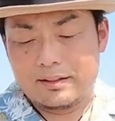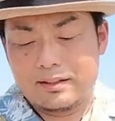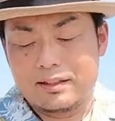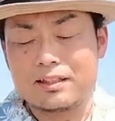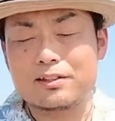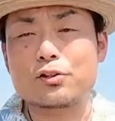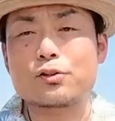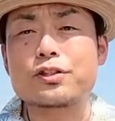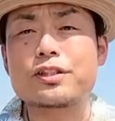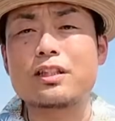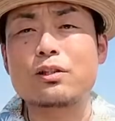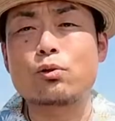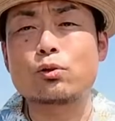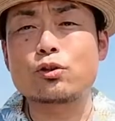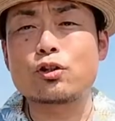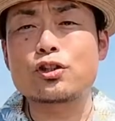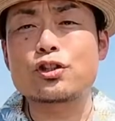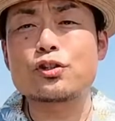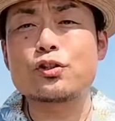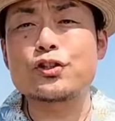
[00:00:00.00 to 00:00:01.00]
えそして今
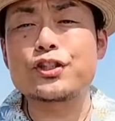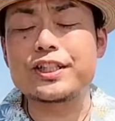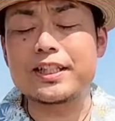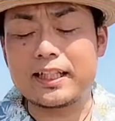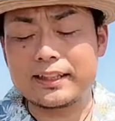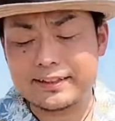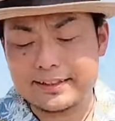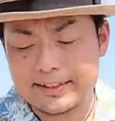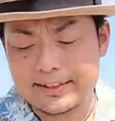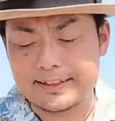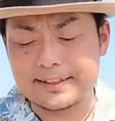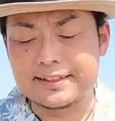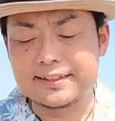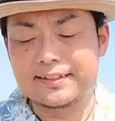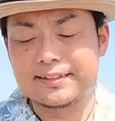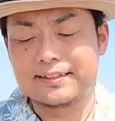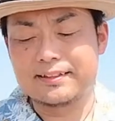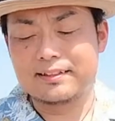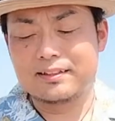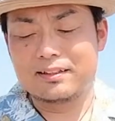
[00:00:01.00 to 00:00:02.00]
年のしがつ、
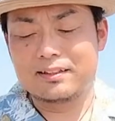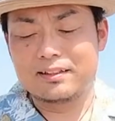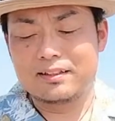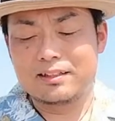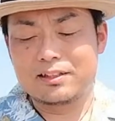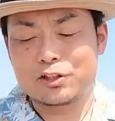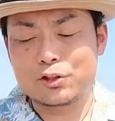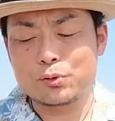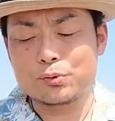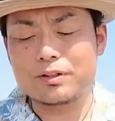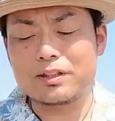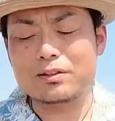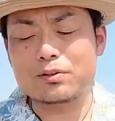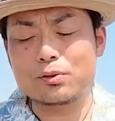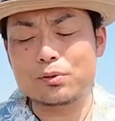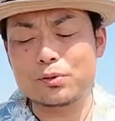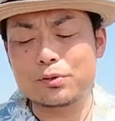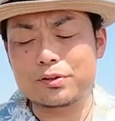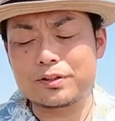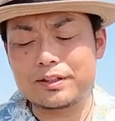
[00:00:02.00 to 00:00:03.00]
小学
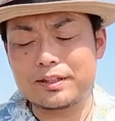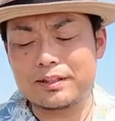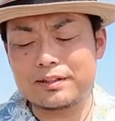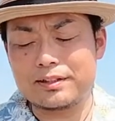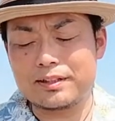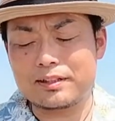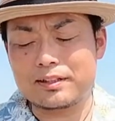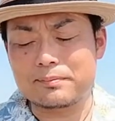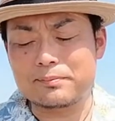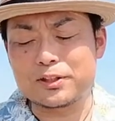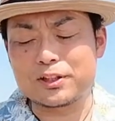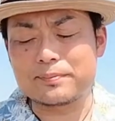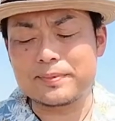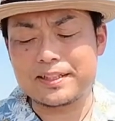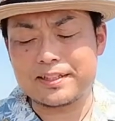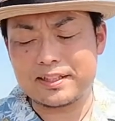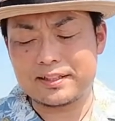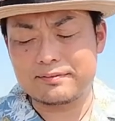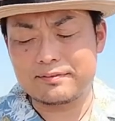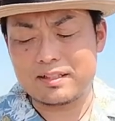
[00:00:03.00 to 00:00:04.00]
校ろくねんになった
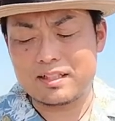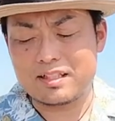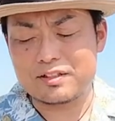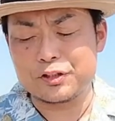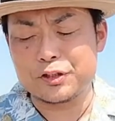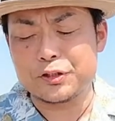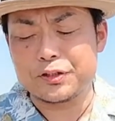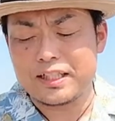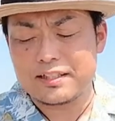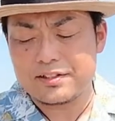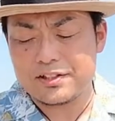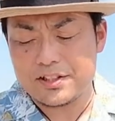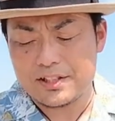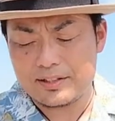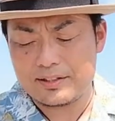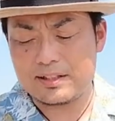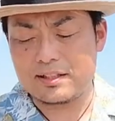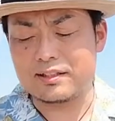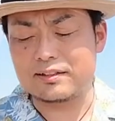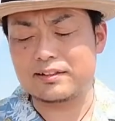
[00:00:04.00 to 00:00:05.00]
娘ちゃんは入学
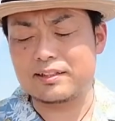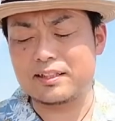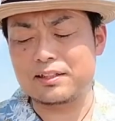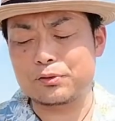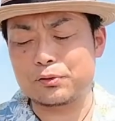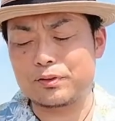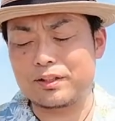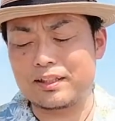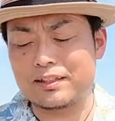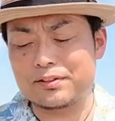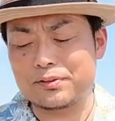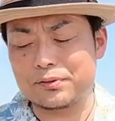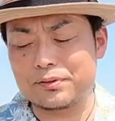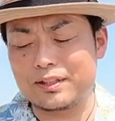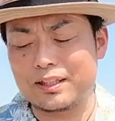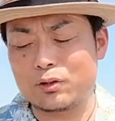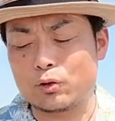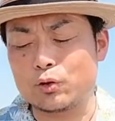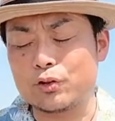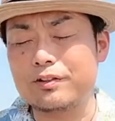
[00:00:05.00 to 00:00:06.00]
式で生徒代
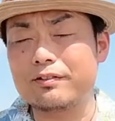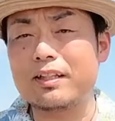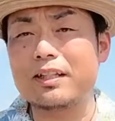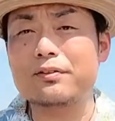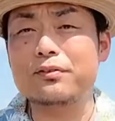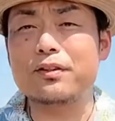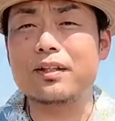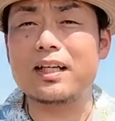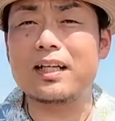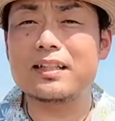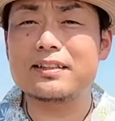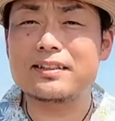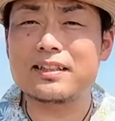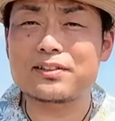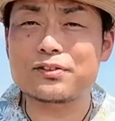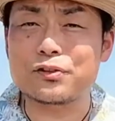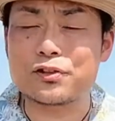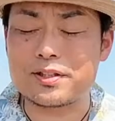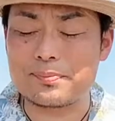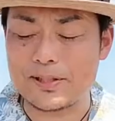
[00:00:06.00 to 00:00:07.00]
表でお祝いの挨
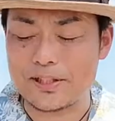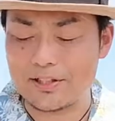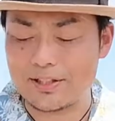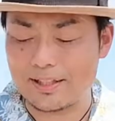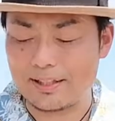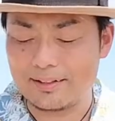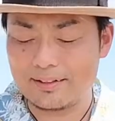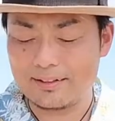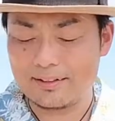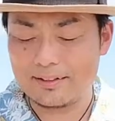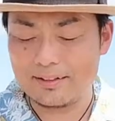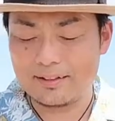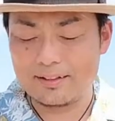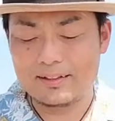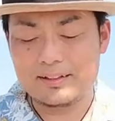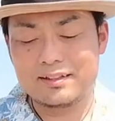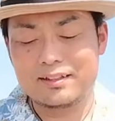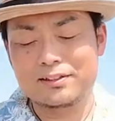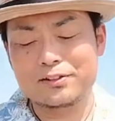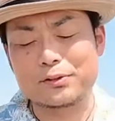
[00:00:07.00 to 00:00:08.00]
拶をしました。
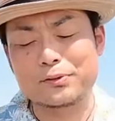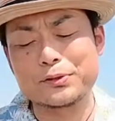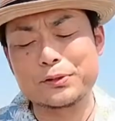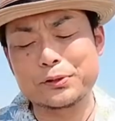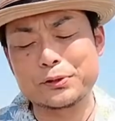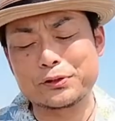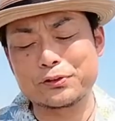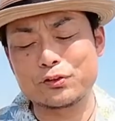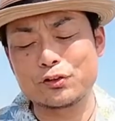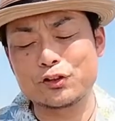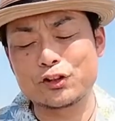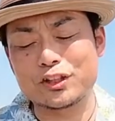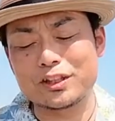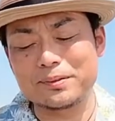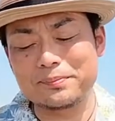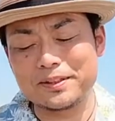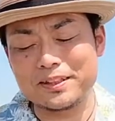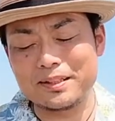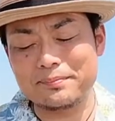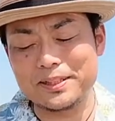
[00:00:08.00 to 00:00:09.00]
その様子を
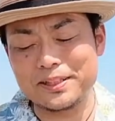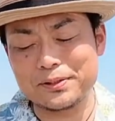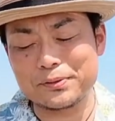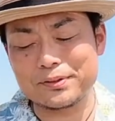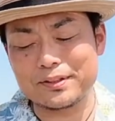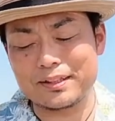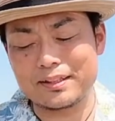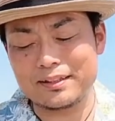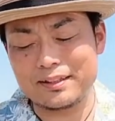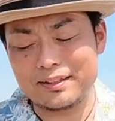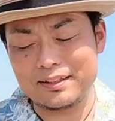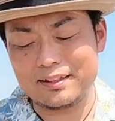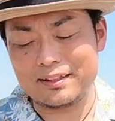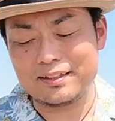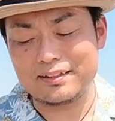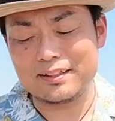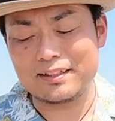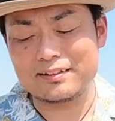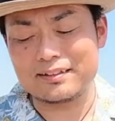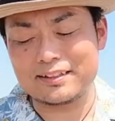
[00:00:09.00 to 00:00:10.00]
ズームで見ることがで
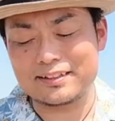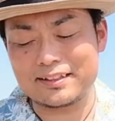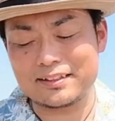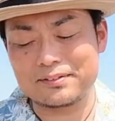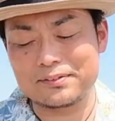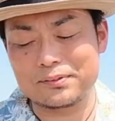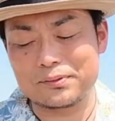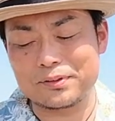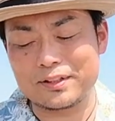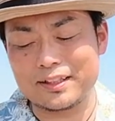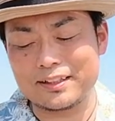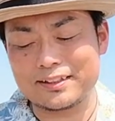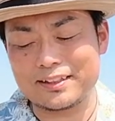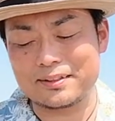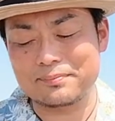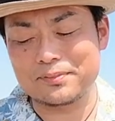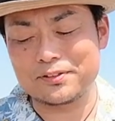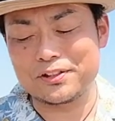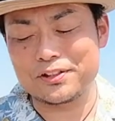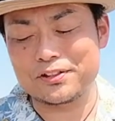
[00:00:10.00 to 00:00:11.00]
き、旦那さんのお母
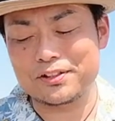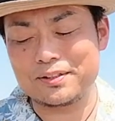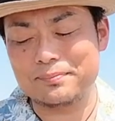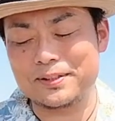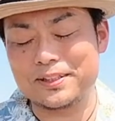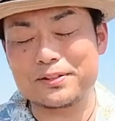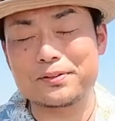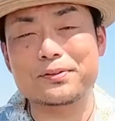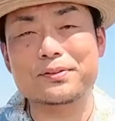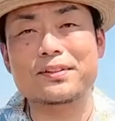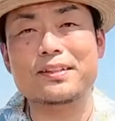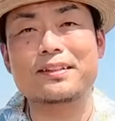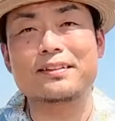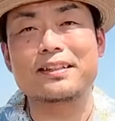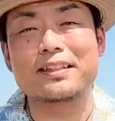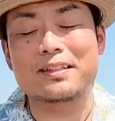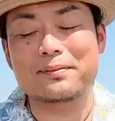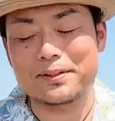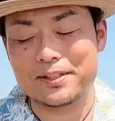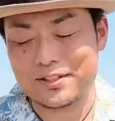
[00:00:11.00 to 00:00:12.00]
さんも一緒に見ることが
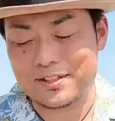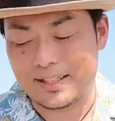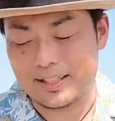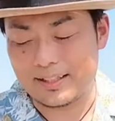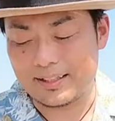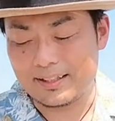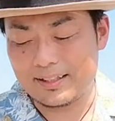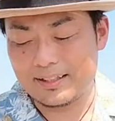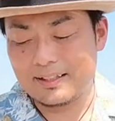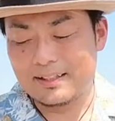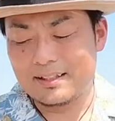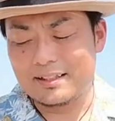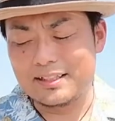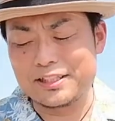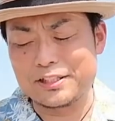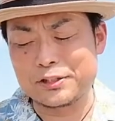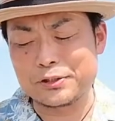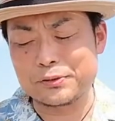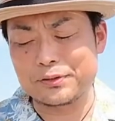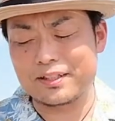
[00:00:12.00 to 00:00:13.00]
できました。
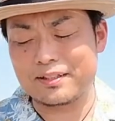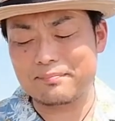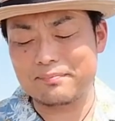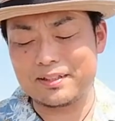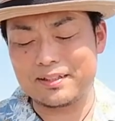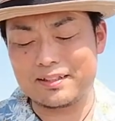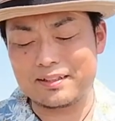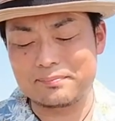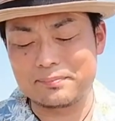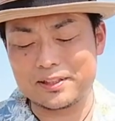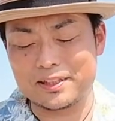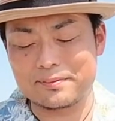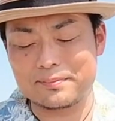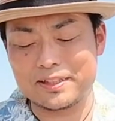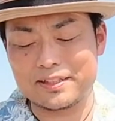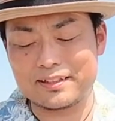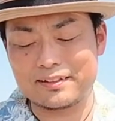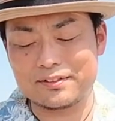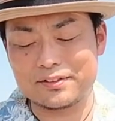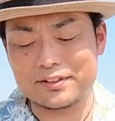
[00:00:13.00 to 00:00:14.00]
一生懸命な
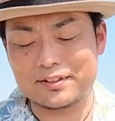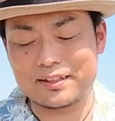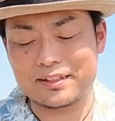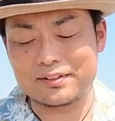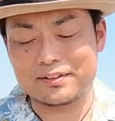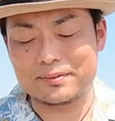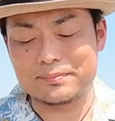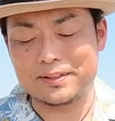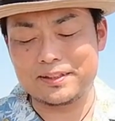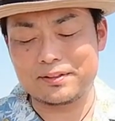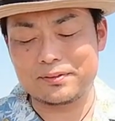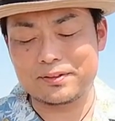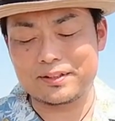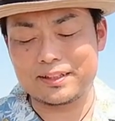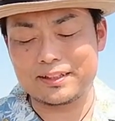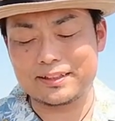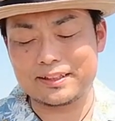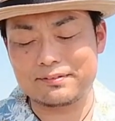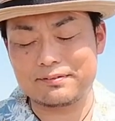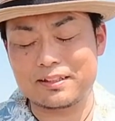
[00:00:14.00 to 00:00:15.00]
娘ちゃんの姿を見たお
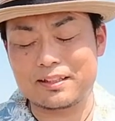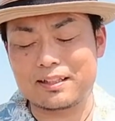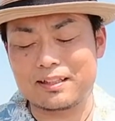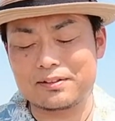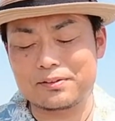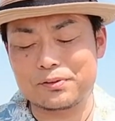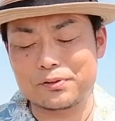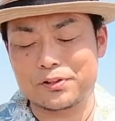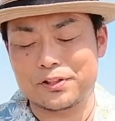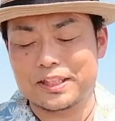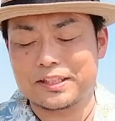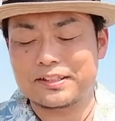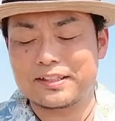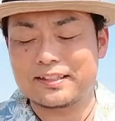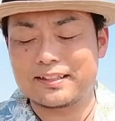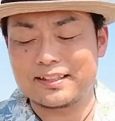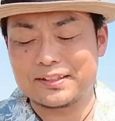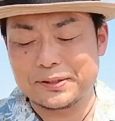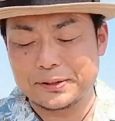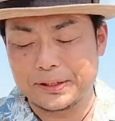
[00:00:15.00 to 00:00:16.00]
母さんは感動してく
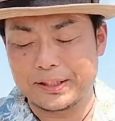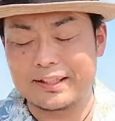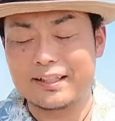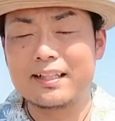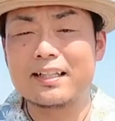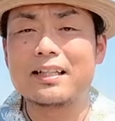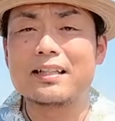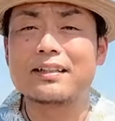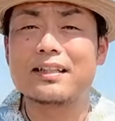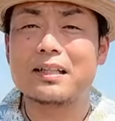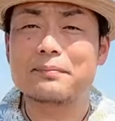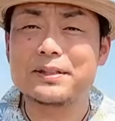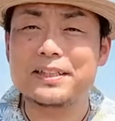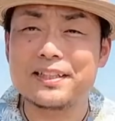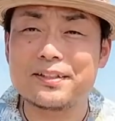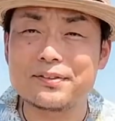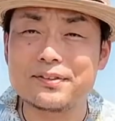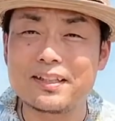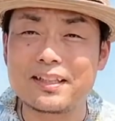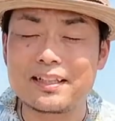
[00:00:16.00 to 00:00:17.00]
れたようで、
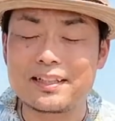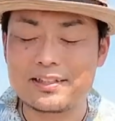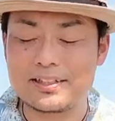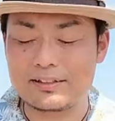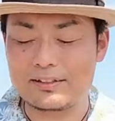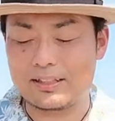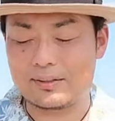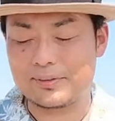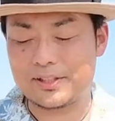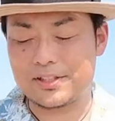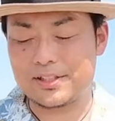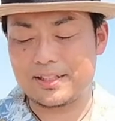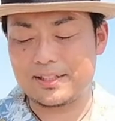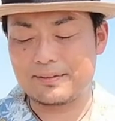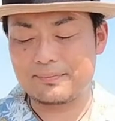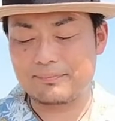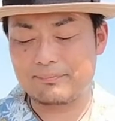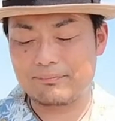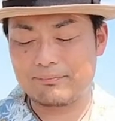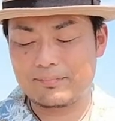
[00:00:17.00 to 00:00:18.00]
涙を流してくれました。
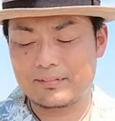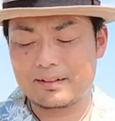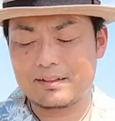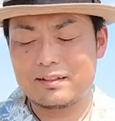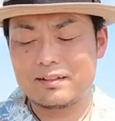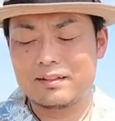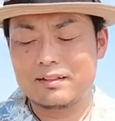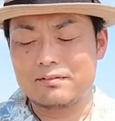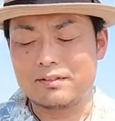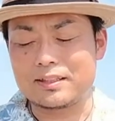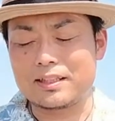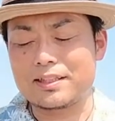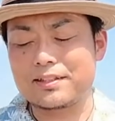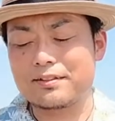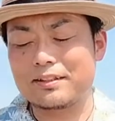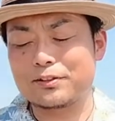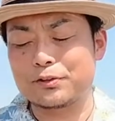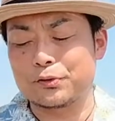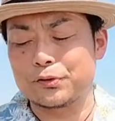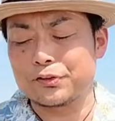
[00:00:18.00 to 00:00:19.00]
私
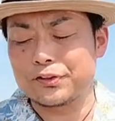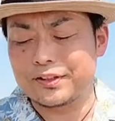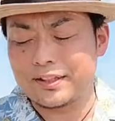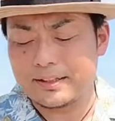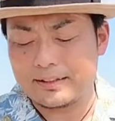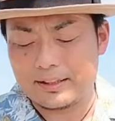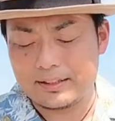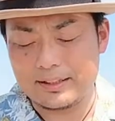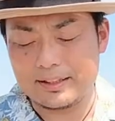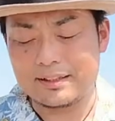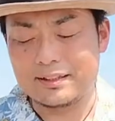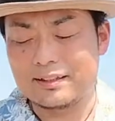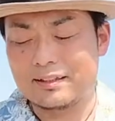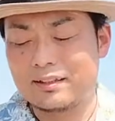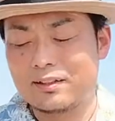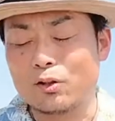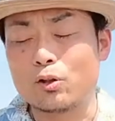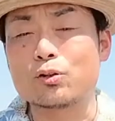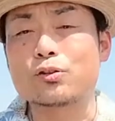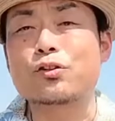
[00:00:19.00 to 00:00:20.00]
はその姿に
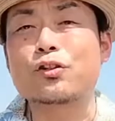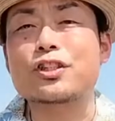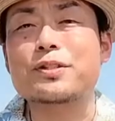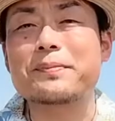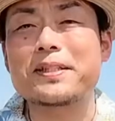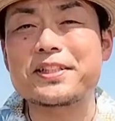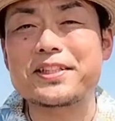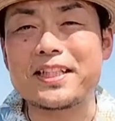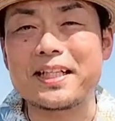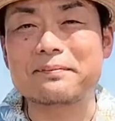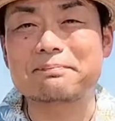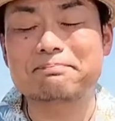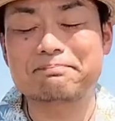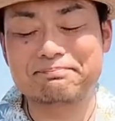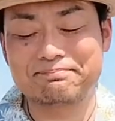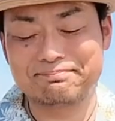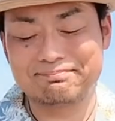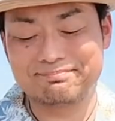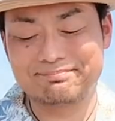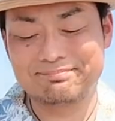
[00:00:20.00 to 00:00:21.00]
ほっとしました。
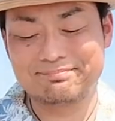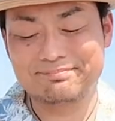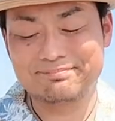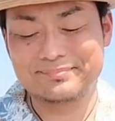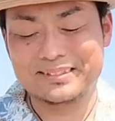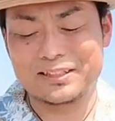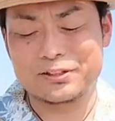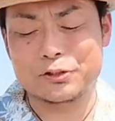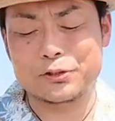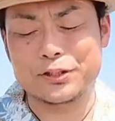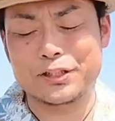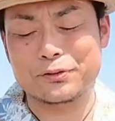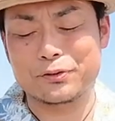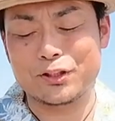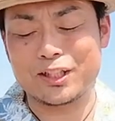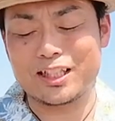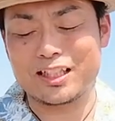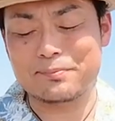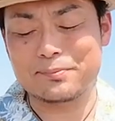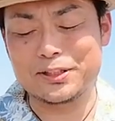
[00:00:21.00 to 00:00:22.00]
そしてこ
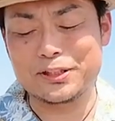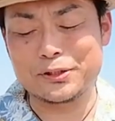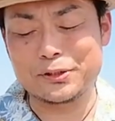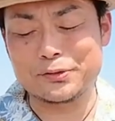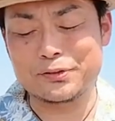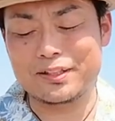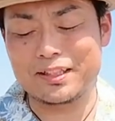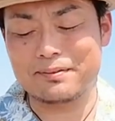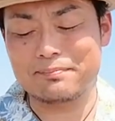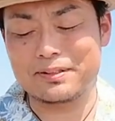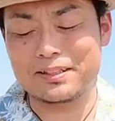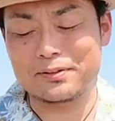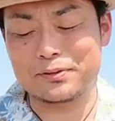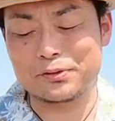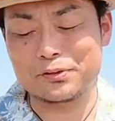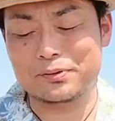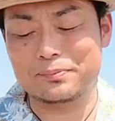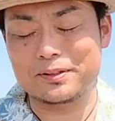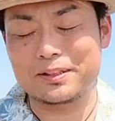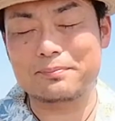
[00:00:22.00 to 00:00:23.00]
れからもいろいろ頑張ろ
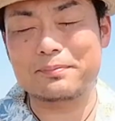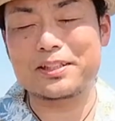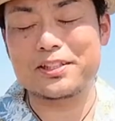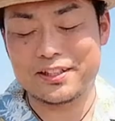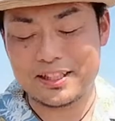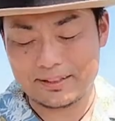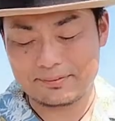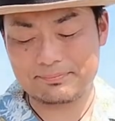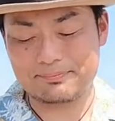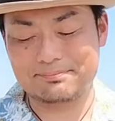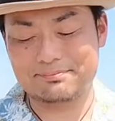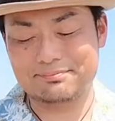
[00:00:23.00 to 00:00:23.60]
うと思いました。